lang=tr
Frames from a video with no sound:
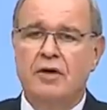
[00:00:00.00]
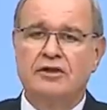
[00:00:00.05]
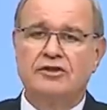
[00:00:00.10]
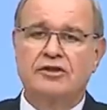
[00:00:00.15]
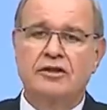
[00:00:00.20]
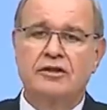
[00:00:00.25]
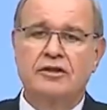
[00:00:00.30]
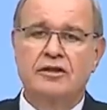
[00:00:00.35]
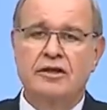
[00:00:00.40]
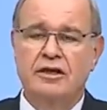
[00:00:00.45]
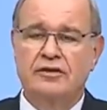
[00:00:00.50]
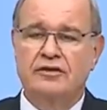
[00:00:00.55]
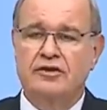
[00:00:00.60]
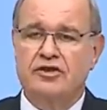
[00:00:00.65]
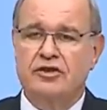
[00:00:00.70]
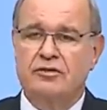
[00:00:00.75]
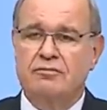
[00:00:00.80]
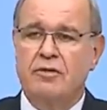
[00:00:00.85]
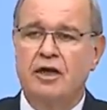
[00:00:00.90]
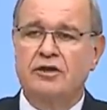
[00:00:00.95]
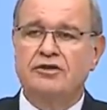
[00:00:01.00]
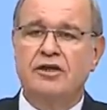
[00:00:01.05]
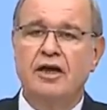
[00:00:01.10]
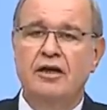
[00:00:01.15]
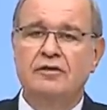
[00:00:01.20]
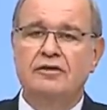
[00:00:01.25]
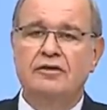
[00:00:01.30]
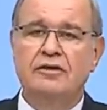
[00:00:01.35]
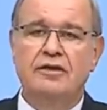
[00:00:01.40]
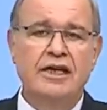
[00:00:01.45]
baş, İletişim
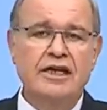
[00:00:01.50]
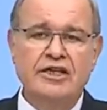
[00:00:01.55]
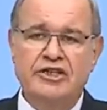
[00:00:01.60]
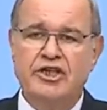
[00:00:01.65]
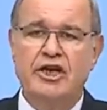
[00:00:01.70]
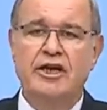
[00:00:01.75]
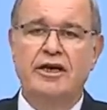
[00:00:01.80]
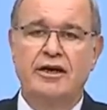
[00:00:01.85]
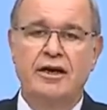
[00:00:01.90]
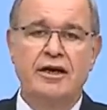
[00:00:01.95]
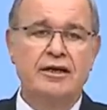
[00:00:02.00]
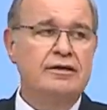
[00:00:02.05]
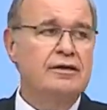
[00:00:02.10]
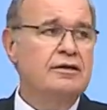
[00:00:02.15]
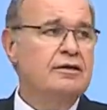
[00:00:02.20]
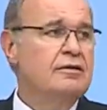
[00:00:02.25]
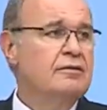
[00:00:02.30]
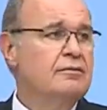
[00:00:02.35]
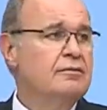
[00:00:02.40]
Başkanlığı ne işe yarar?